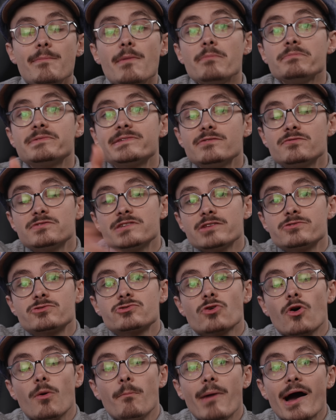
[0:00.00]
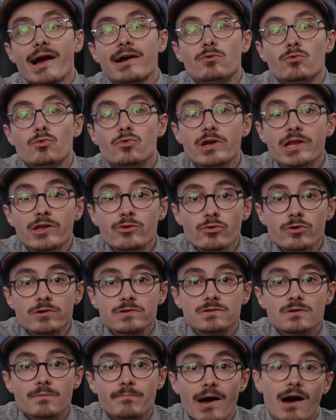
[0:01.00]
Et même si vous êtes sur Mac ou
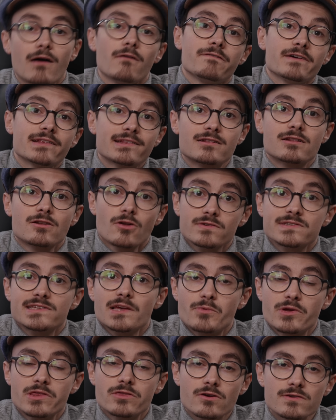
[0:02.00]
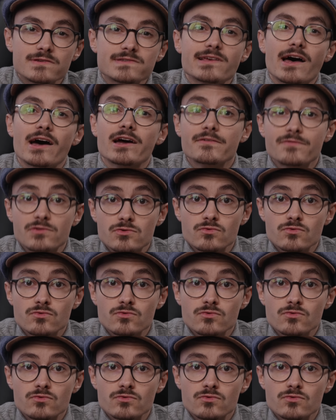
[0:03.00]
Linux, bah en fait, lancer Windows, ça arrive